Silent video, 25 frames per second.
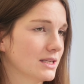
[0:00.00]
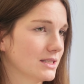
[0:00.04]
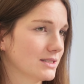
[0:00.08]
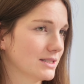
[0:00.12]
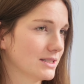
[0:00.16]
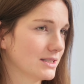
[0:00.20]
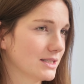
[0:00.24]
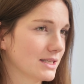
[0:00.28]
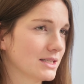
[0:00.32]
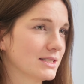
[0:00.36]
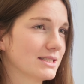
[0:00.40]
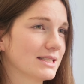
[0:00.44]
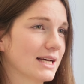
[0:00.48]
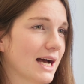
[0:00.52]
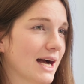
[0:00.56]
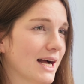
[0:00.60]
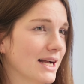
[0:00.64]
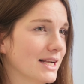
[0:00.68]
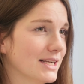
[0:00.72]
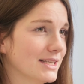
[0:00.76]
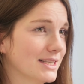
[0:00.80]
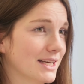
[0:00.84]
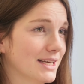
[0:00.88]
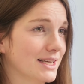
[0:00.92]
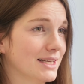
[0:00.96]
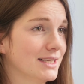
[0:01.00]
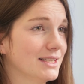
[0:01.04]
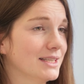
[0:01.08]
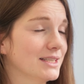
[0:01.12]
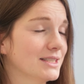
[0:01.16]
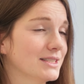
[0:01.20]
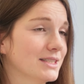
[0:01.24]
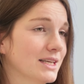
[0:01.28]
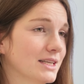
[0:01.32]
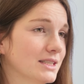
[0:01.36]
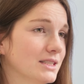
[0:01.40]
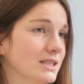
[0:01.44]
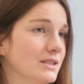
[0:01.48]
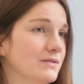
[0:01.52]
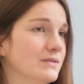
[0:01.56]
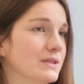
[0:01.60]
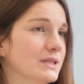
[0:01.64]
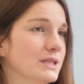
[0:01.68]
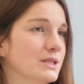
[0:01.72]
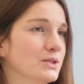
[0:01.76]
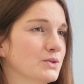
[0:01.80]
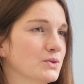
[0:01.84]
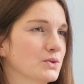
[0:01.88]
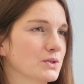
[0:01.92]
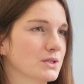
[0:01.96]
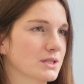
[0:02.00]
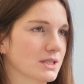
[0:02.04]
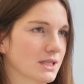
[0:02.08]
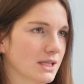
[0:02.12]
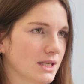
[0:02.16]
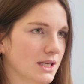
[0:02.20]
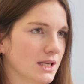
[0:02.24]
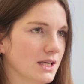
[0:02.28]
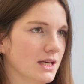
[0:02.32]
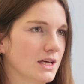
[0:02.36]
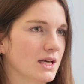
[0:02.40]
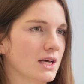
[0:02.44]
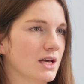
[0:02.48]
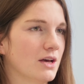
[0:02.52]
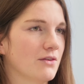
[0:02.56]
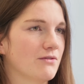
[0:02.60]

Sie sind Teil der Initiative Industrie.